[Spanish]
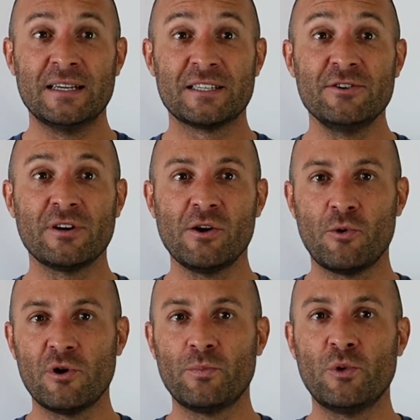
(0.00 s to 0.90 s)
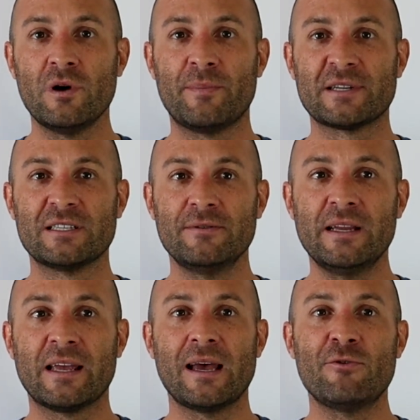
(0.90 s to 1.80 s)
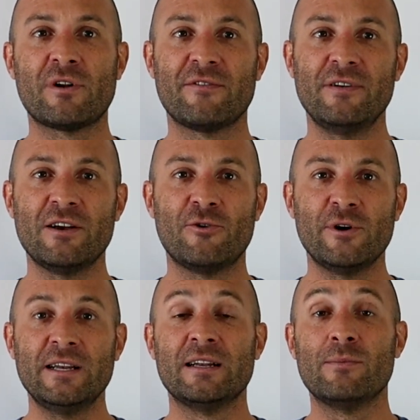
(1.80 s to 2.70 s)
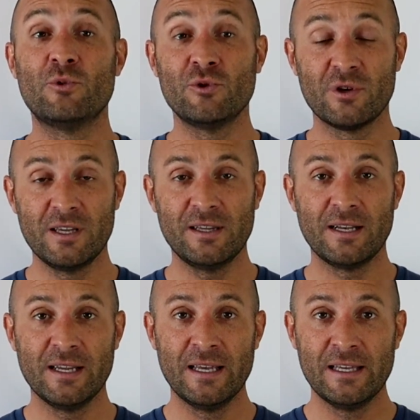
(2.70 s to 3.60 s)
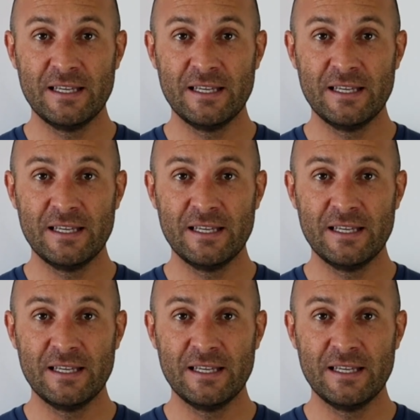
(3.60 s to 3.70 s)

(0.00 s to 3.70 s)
sino que el jugador pueda percibir que hay un reflejo de él en el mundo digital